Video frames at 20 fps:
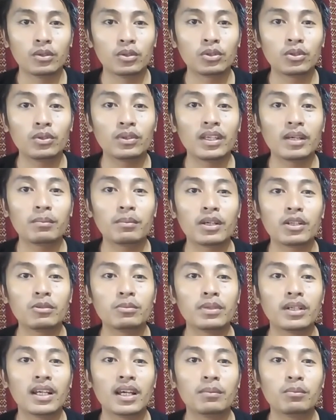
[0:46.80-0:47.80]
Untuk yang
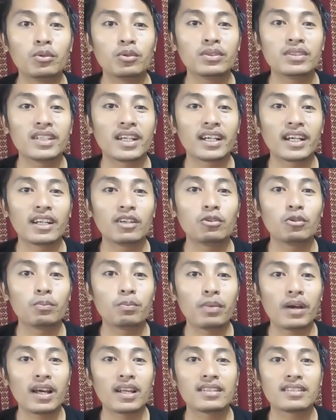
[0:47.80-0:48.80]
baru bergabung jangan
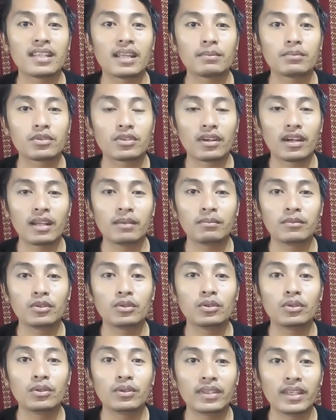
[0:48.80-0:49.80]
lupa subscribe
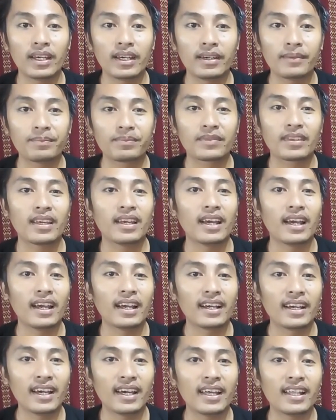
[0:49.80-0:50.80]
dulu ya
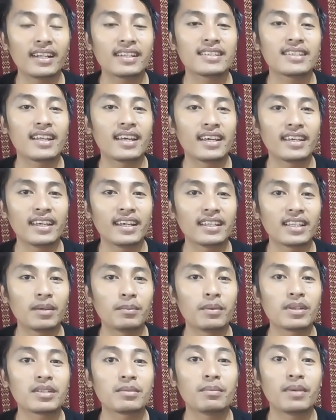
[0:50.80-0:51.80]
agar saya
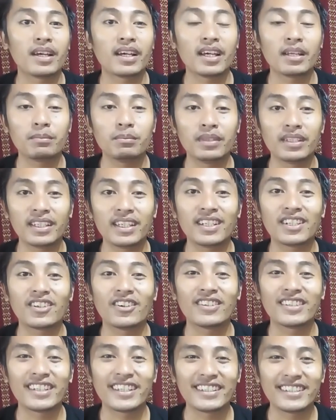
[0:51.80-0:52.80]
tambah semangat
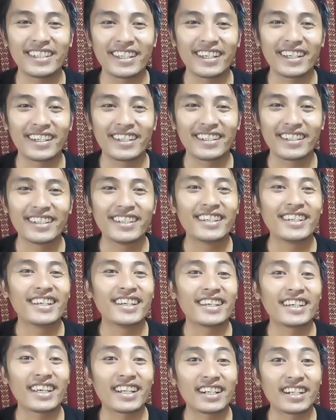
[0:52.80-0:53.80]
bikin kontennya
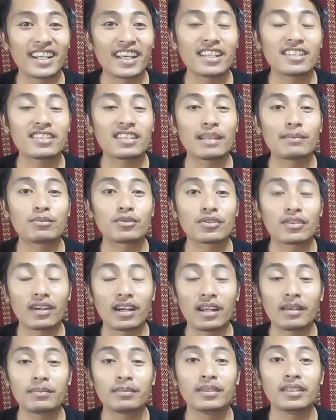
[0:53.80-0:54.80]
karena
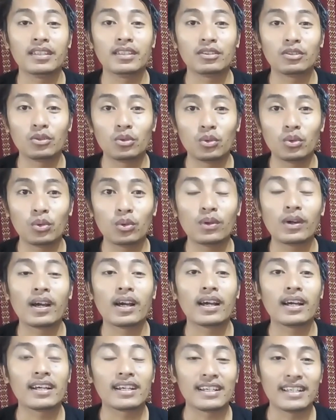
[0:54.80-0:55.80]
subscribe itu
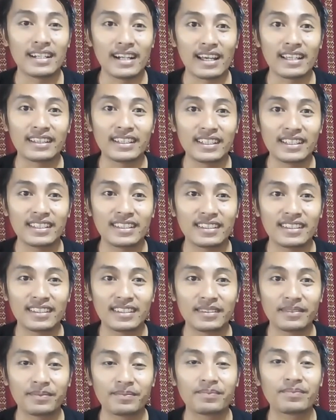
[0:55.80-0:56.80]
gratis.